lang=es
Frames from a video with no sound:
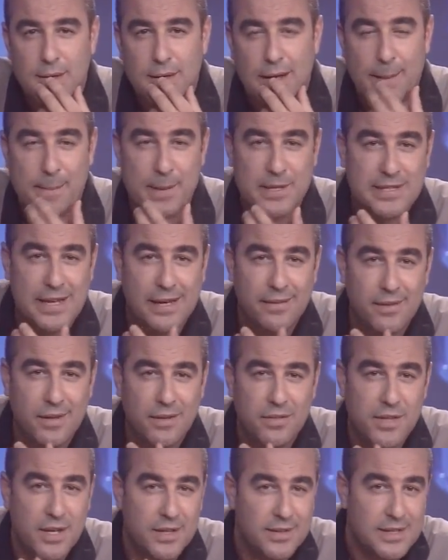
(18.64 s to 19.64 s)
A pesar
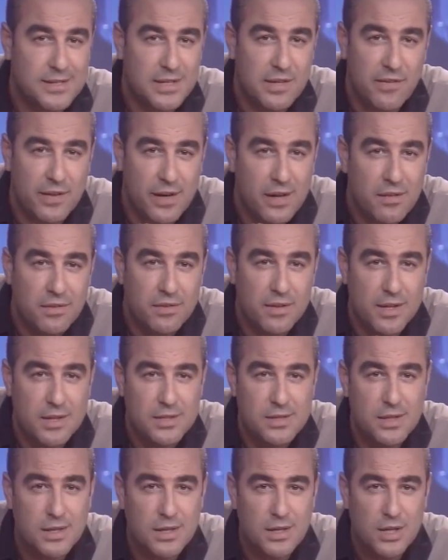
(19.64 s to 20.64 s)
de ciertas
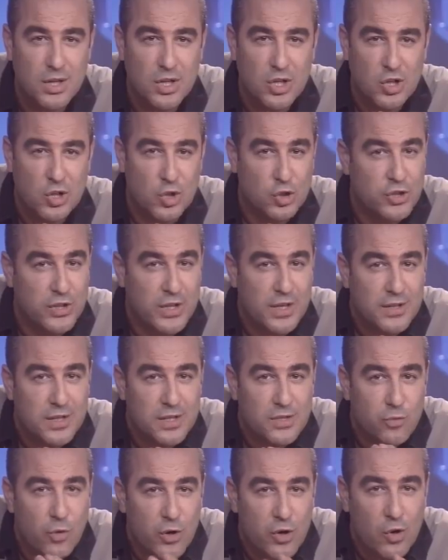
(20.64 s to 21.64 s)
diferencias, los
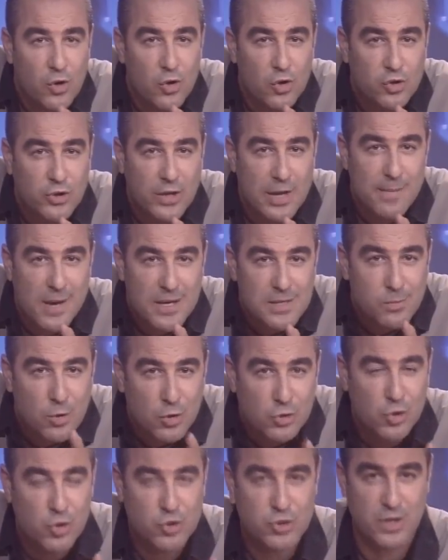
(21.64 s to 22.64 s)
siguientes fueron los que más
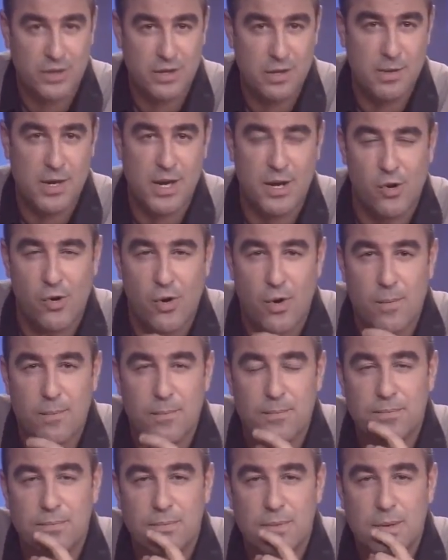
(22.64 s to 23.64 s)
votos recibieron.
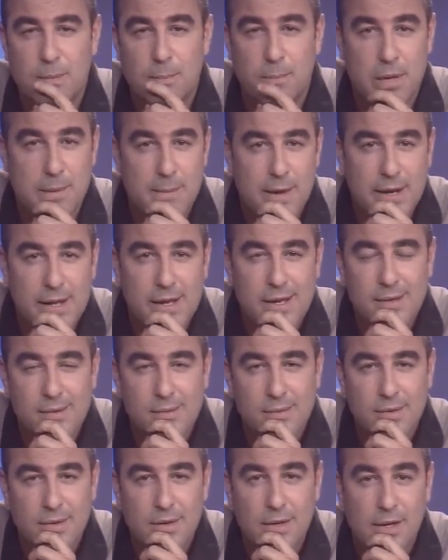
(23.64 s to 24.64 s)
Primera,
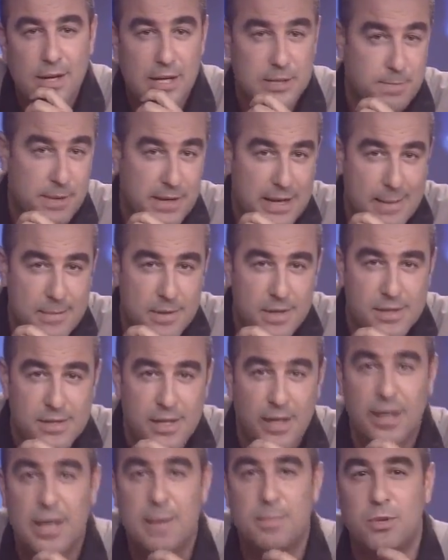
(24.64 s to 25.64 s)
las pirámides
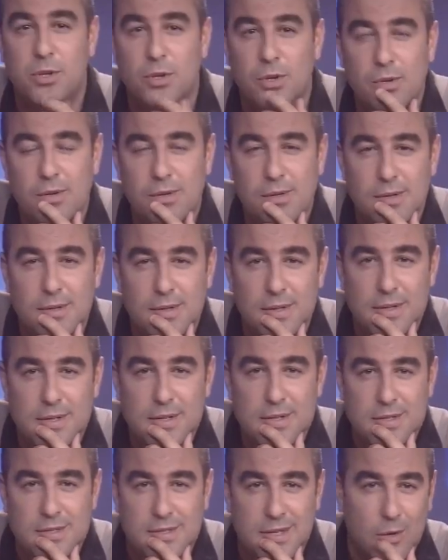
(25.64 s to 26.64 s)
de Egipto.
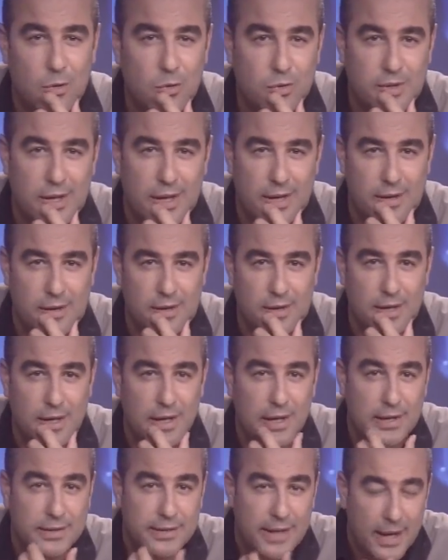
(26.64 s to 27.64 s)
Segunda,
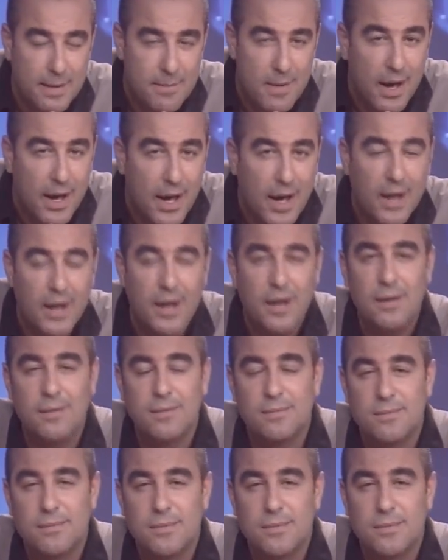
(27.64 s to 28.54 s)
el Taj Mahal.